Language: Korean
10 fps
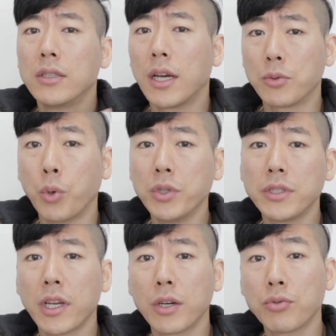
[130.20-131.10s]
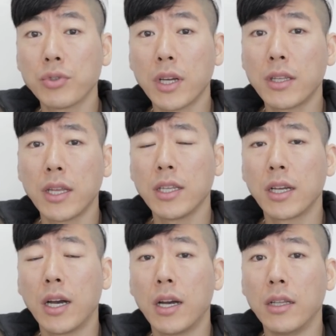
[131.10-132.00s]
자 돈은 제가 투자할
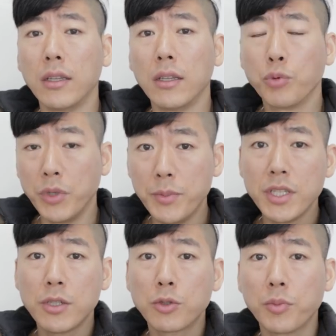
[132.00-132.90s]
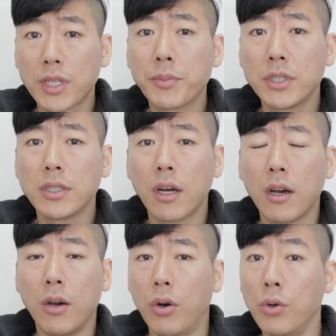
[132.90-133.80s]
테니까 좀 이미지를 좀
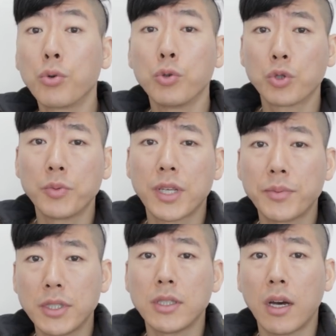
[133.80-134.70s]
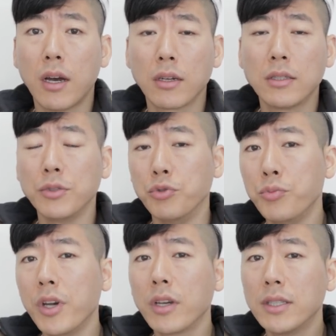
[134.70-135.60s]
삽시다 얼굴을 좀 삽시다 그
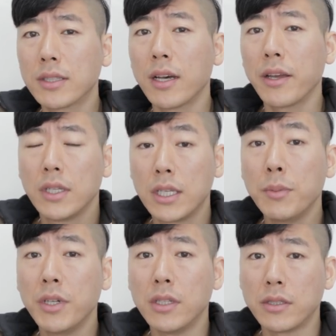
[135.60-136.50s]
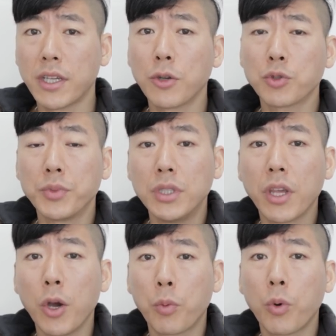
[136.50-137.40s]
유명인사의 힘을 제가 좀
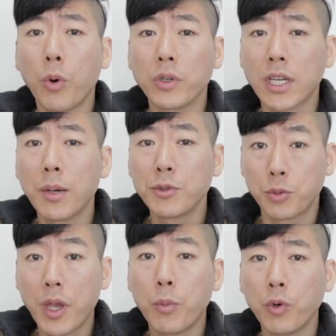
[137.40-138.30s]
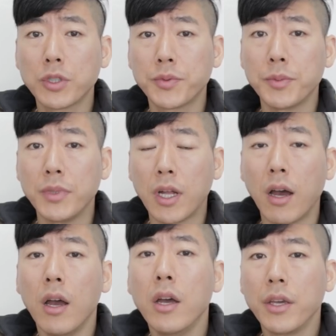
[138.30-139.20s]
등에 업고 사업을 좀 해보고
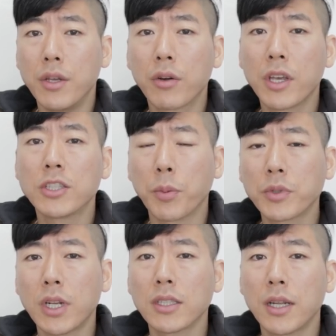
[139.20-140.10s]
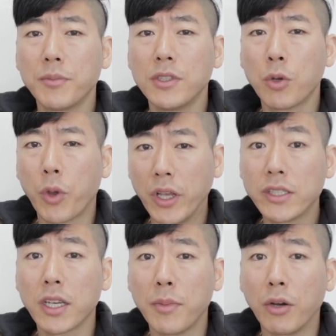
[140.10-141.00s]
싶습니다 이렇게 접근한 사람들도
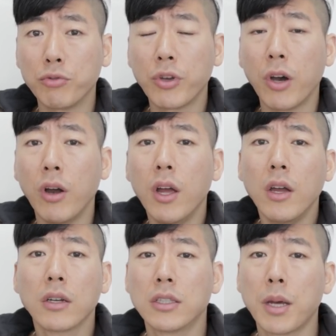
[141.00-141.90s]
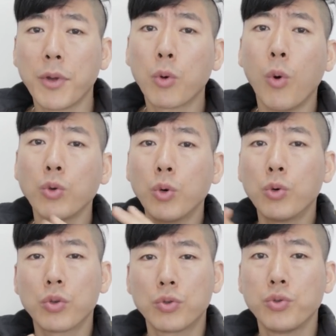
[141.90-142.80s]
굉장히 많고요 그 다음에
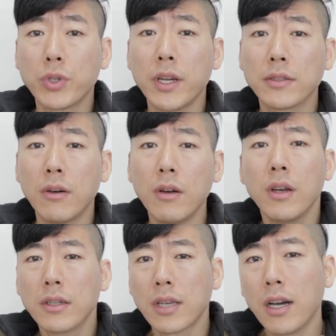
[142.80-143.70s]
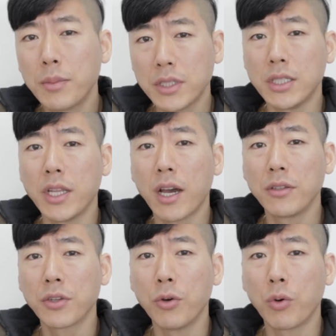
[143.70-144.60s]
공동으로 투자해서 사업을
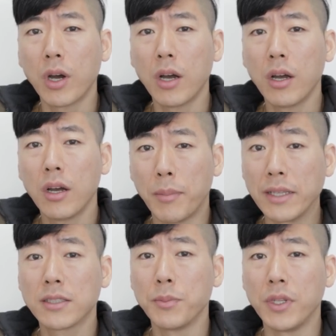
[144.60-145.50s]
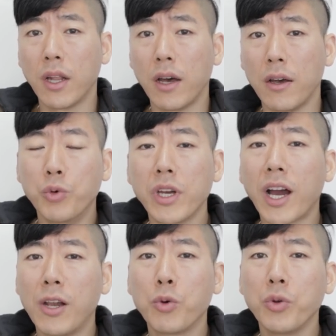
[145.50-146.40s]
진행하는 경우가 많습니다
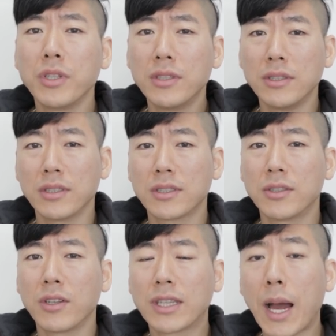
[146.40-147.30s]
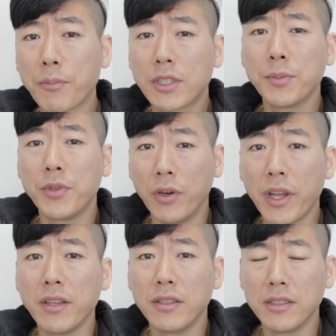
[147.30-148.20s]
우리가 알고 있는 그런 탑급
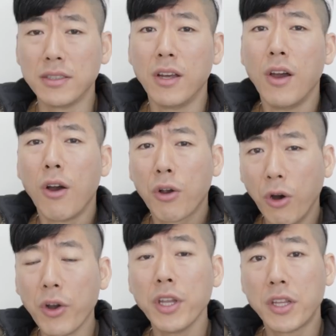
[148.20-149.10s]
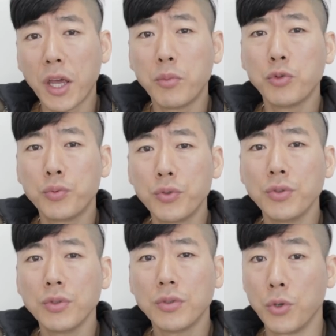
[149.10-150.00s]
연예인들은 거의
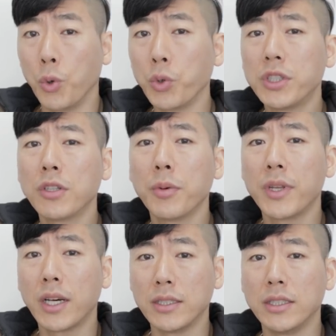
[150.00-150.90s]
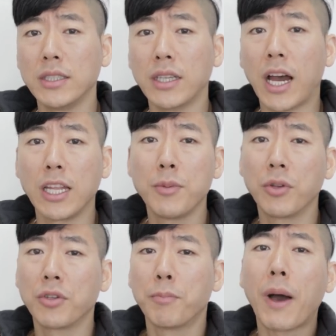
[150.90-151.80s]
대부분 요식업이라든지
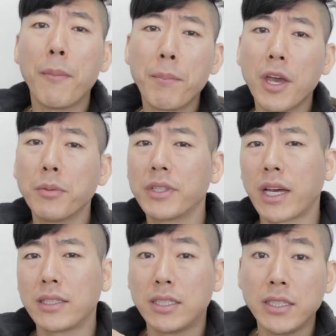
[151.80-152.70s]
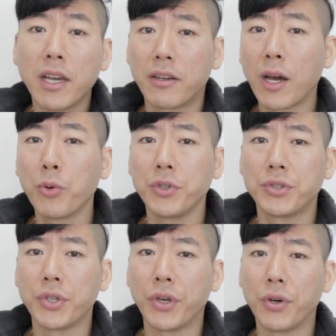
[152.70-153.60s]
아니면 어떤 판매업을 다 진행을 하고
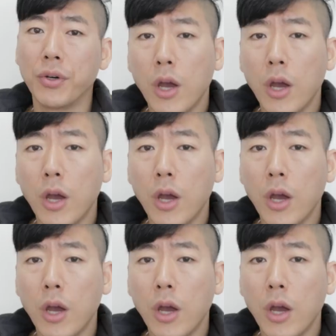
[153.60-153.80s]
있어요